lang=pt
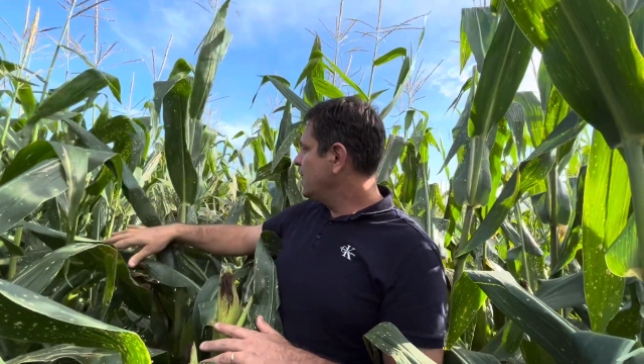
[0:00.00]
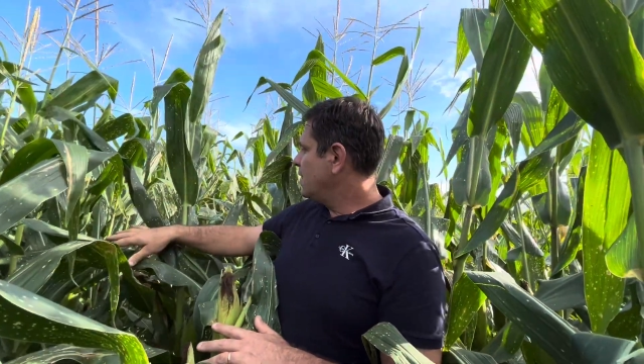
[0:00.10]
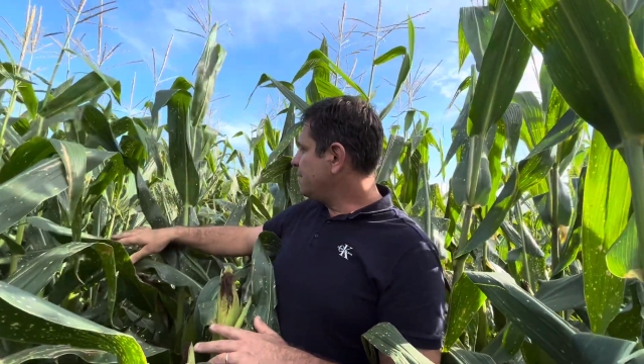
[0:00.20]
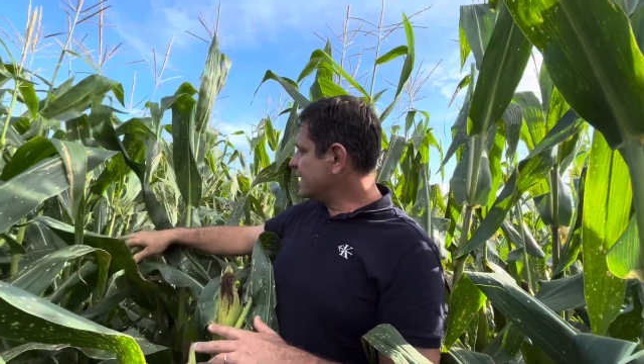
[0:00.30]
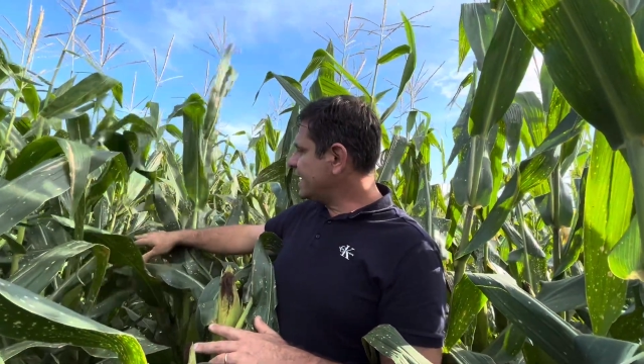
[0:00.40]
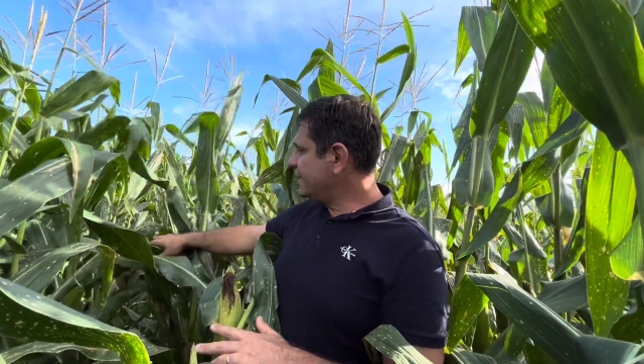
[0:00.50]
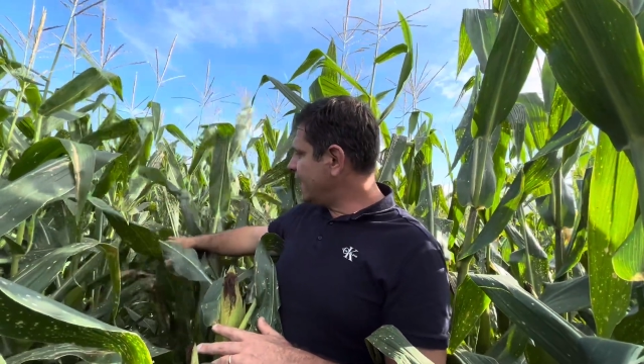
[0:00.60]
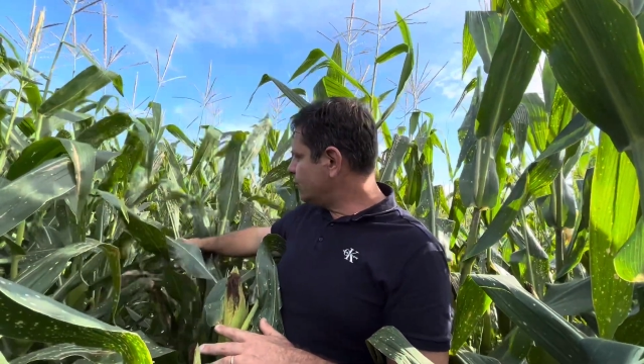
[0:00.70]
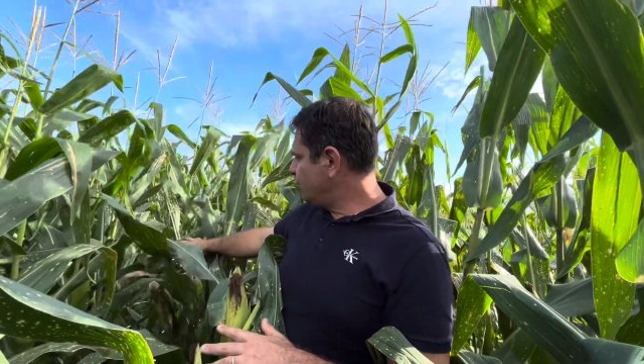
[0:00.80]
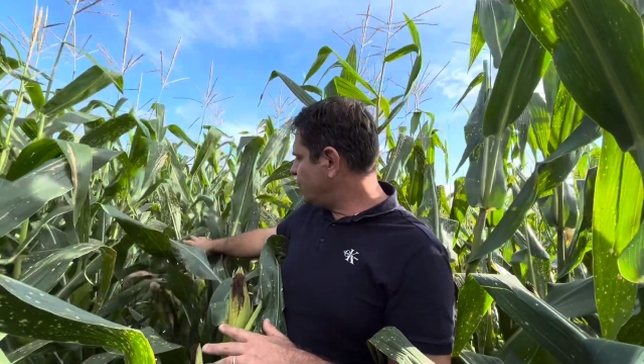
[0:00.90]
Mas a
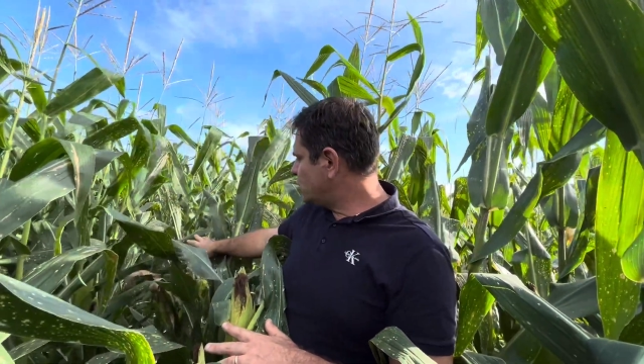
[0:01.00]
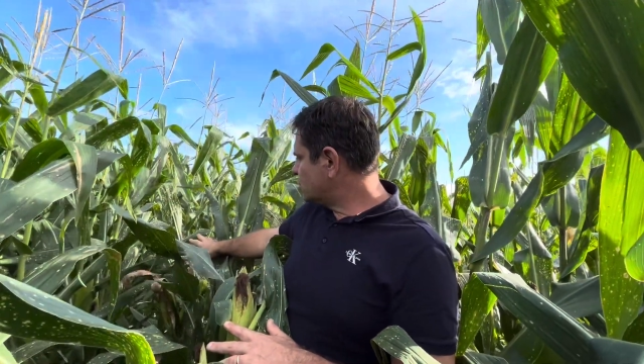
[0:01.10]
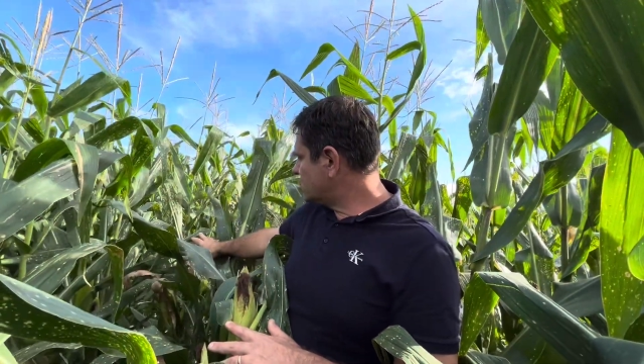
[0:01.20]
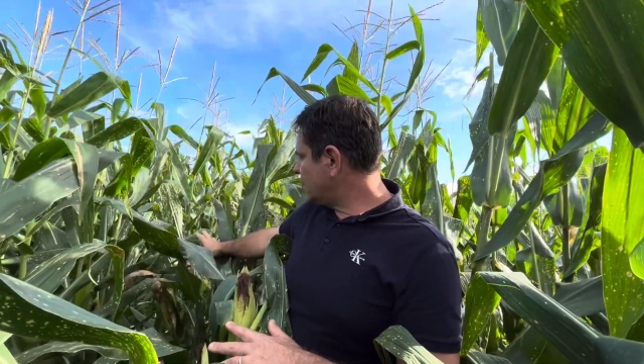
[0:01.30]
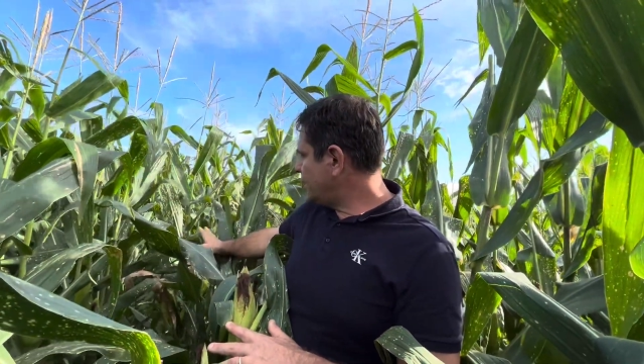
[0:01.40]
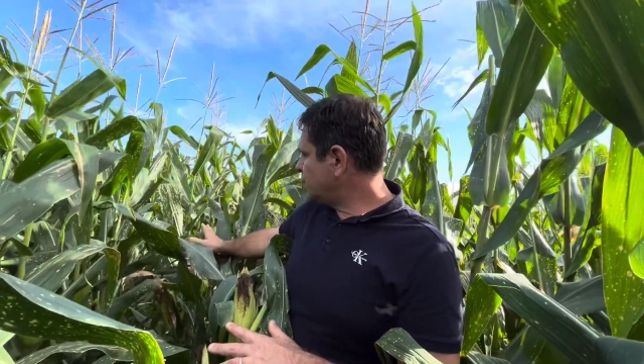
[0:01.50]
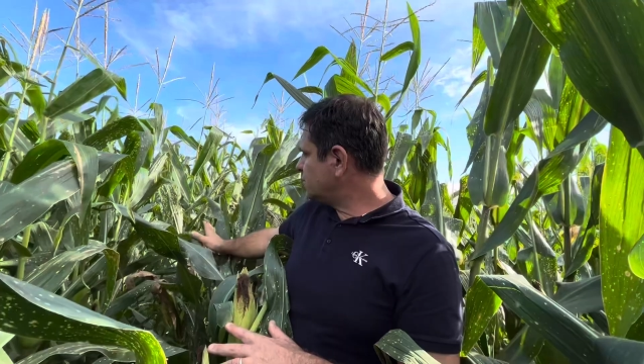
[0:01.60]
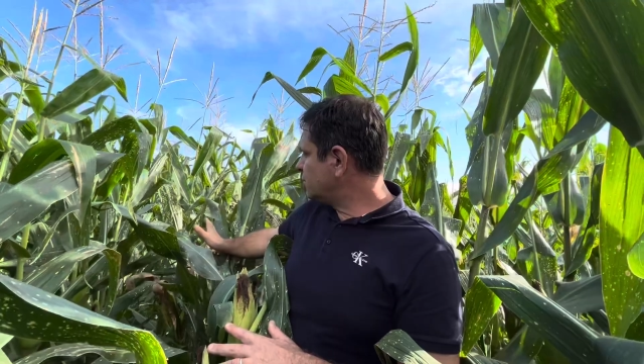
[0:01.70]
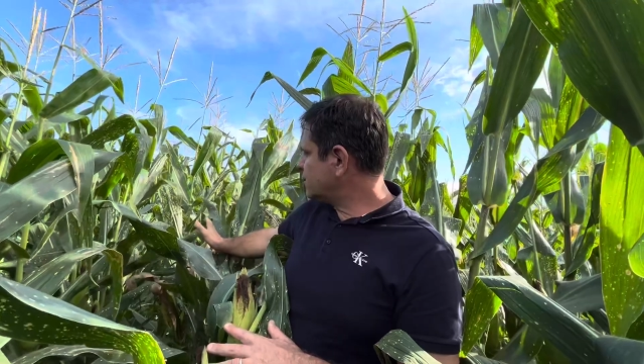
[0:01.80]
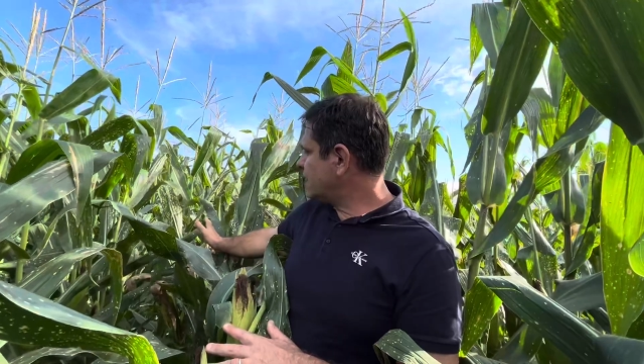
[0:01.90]
ideia do vídeo é justamente
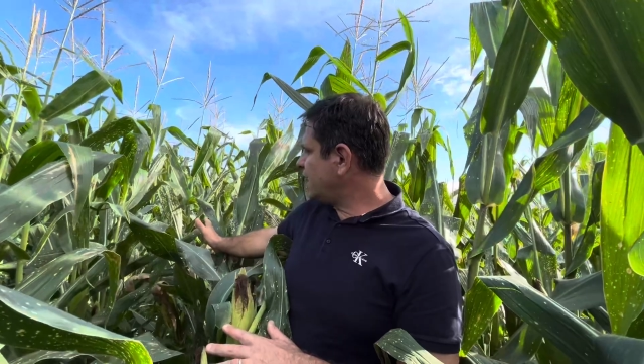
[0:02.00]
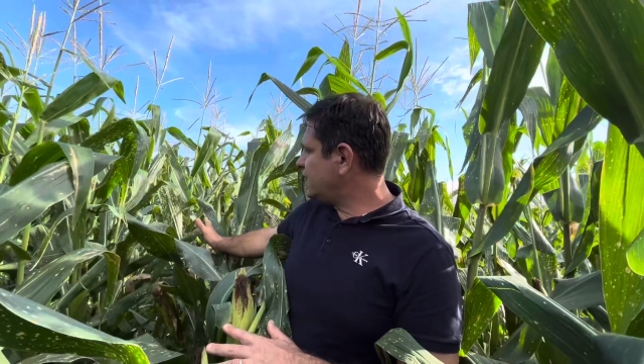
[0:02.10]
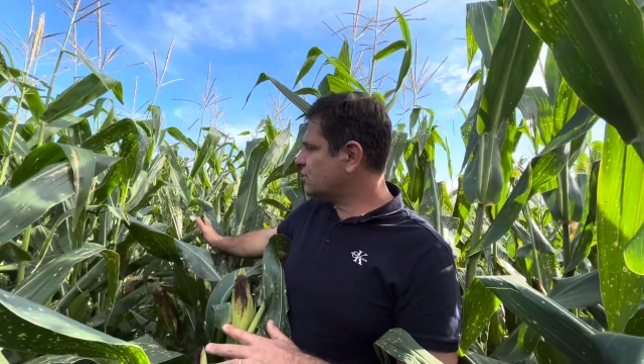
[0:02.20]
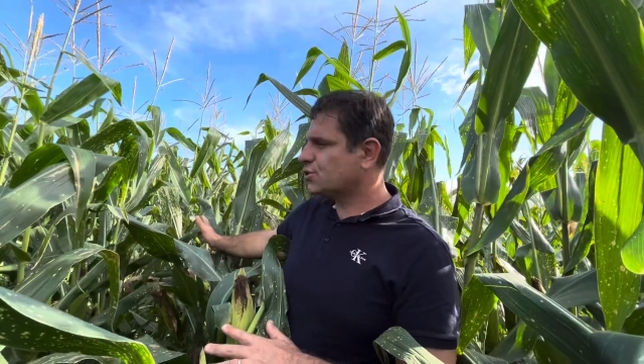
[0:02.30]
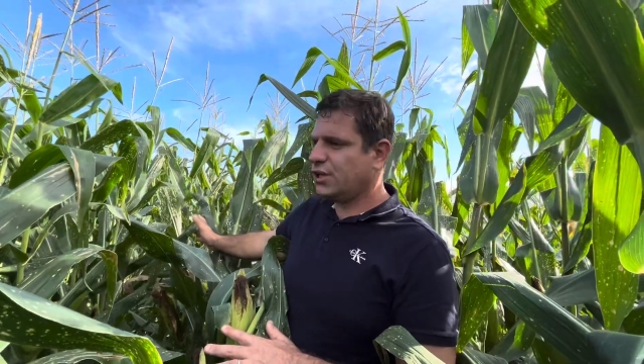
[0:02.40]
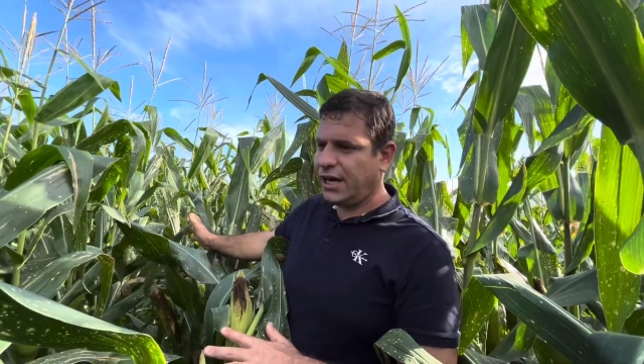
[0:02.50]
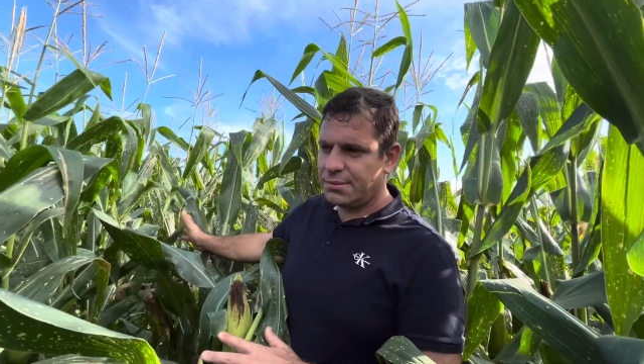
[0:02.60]
mostrar isso, né?